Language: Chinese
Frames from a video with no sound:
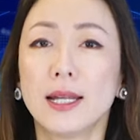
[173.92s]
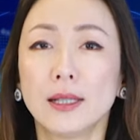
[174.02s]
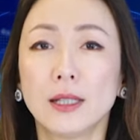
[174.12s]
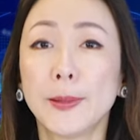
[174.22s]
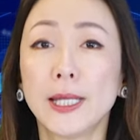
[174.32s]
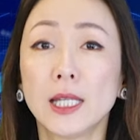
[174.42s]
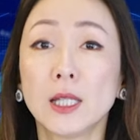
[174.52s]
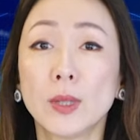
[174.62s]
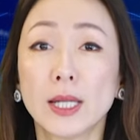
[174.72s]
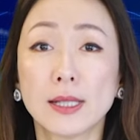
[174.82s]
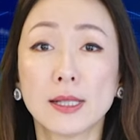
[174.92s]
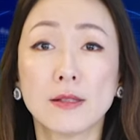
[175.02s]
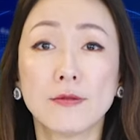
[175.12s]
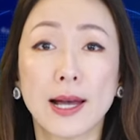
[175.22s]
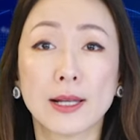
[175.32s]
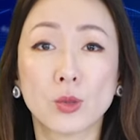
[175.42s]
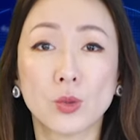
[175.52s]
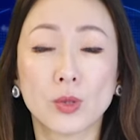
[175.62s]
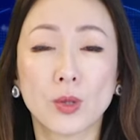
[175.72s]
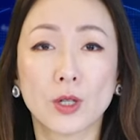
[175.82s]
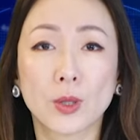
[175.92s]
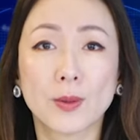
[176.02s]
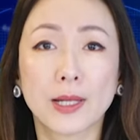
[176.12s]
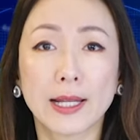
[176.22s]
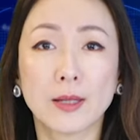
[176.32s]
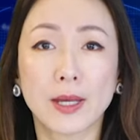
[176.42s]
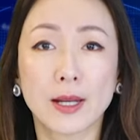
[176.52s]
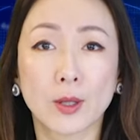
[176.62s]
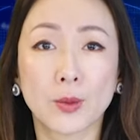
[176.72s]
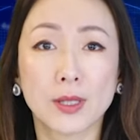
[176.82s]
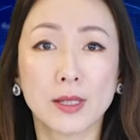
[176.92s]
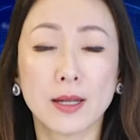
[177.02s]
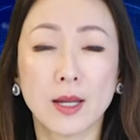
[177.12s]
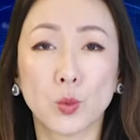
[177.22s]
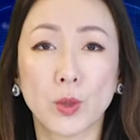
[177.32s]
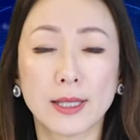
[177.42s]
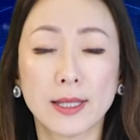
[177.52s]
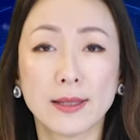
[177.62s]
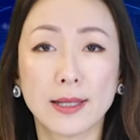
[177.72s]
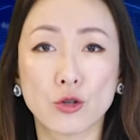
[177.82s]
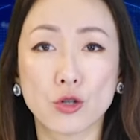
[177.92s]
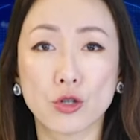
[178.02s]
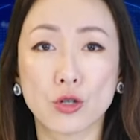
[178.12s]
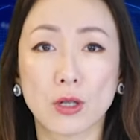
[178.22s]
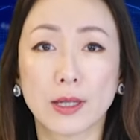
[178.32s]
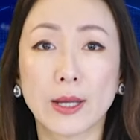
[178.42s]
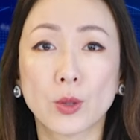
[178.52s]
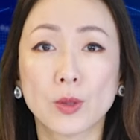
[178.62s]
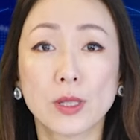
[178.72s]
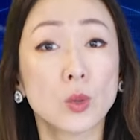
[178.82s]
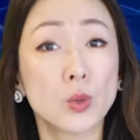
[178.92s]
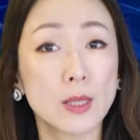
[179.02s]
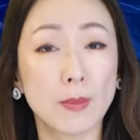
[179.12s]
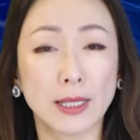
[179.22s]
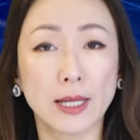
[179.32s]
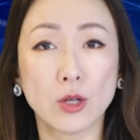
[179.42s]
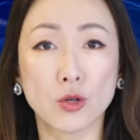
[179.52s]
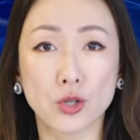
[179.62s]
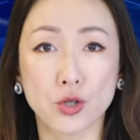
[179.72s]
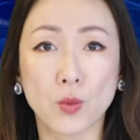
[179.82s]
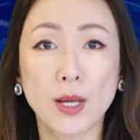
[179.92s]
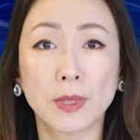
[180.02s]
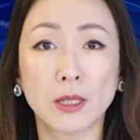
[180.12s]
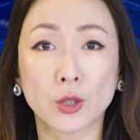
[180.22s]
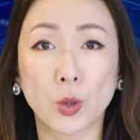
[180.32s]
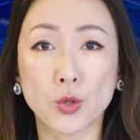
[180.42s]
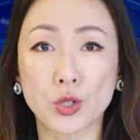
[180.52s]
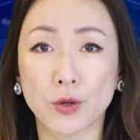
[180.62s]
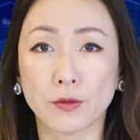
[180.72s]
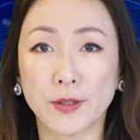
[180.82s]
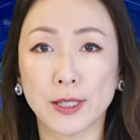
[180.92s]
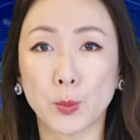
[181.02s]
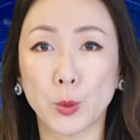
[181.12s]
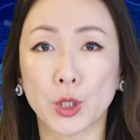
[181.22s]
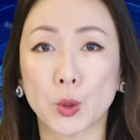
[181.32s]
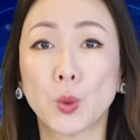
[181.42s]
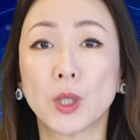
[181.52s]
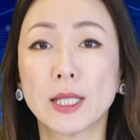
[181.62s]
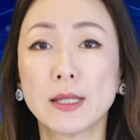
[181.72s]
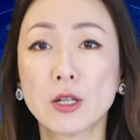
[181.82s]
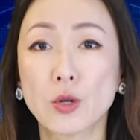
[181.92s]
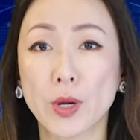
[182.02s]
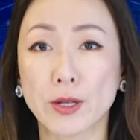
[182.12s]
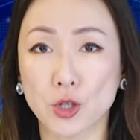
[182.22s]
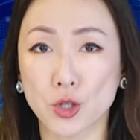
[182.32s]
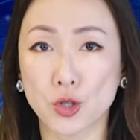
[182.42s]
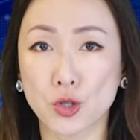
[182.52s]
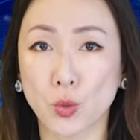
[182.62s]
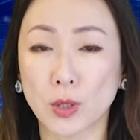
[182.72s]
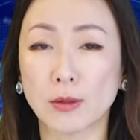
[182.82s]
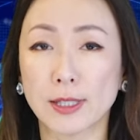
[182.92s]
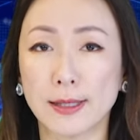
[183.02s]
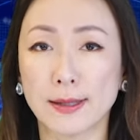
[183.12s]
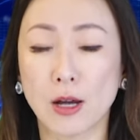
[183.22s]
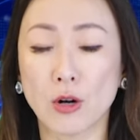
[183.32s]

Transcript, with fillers: 一批因为司法诉讼而公开的 Meta 公司内部文件显示，该公司估计每天有十万名儿童使用 Facebook 或 Instagram 时收到性骚